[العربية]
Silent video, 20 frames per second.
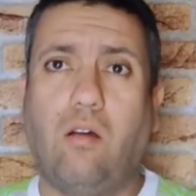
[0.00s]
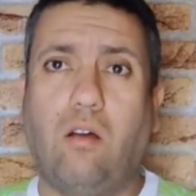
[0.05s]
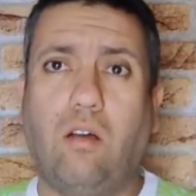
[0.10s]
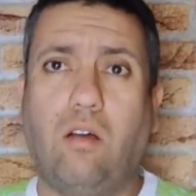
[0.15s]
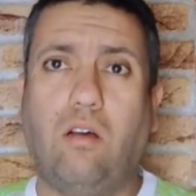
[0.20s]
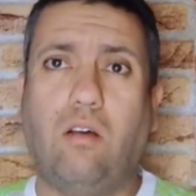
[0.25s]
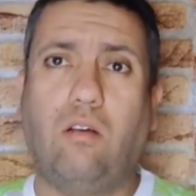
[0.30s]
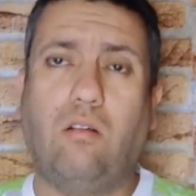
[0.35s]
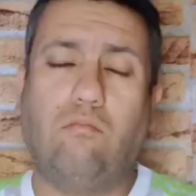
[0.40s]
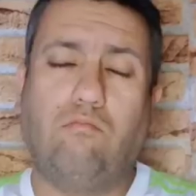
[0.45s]

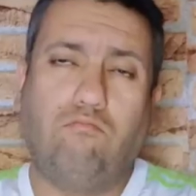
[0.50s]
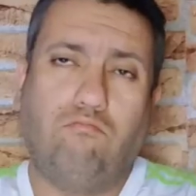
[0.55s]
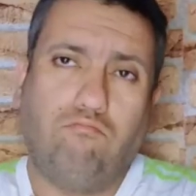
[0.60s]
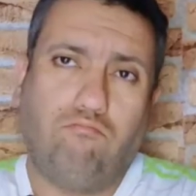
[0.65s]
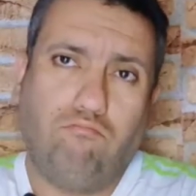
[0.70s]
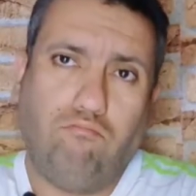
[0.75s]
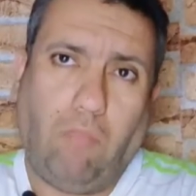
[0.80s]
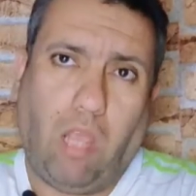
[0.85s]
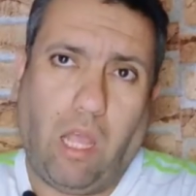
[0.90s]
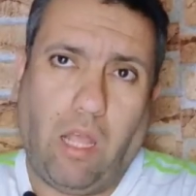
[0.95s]
آه،
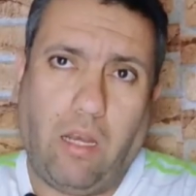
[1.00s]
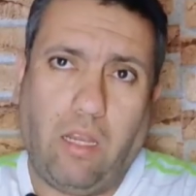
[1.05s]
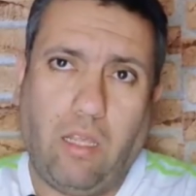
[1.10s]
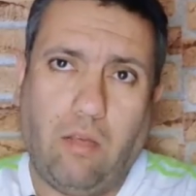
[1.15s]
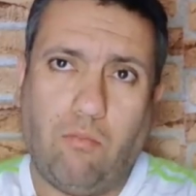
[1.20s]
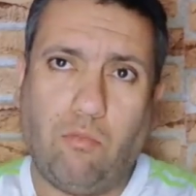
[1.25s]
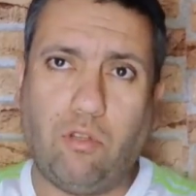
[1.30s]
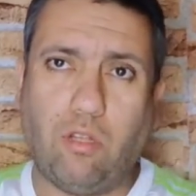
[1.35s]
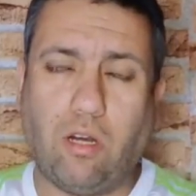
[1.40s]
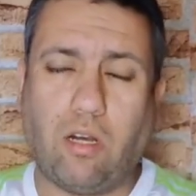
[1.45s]

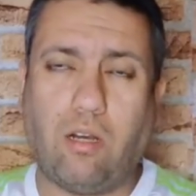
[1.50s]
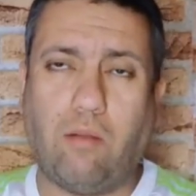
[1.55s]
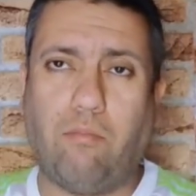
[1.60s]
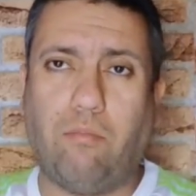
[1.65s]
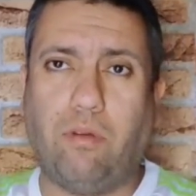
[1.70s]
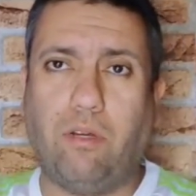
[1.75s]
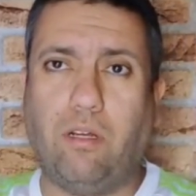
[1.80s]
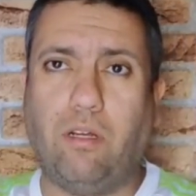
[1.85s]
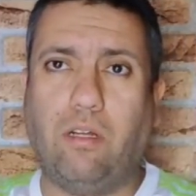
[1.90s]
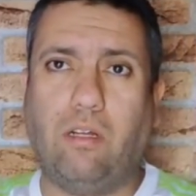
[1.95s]
يعني
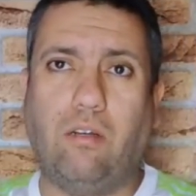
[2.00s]
مدرب